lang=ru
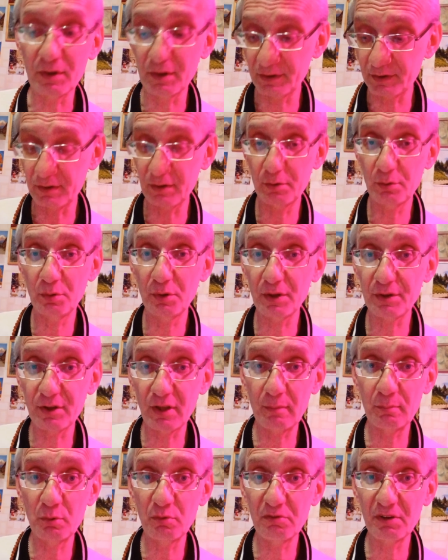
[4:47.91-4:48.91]
Если я говорю, я
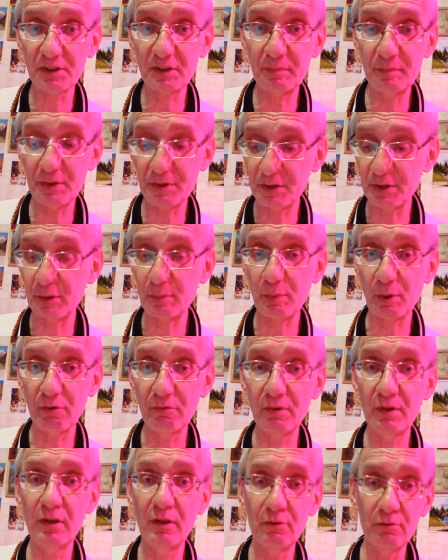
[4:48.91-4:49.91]
требую возмездия
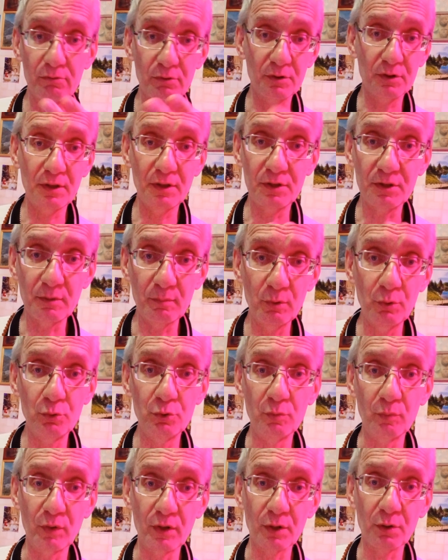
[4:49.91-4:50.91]
справедливого вот к этим
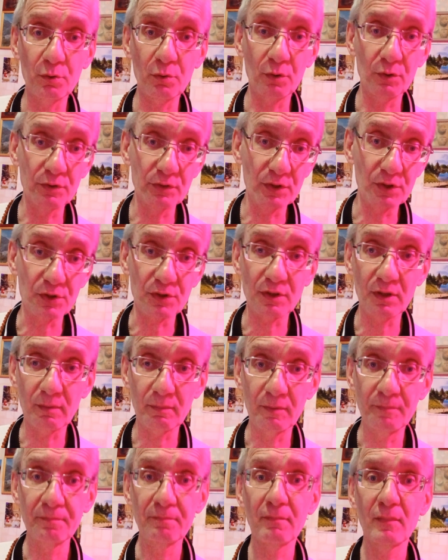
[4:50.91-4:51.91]
людям, которые, значит, там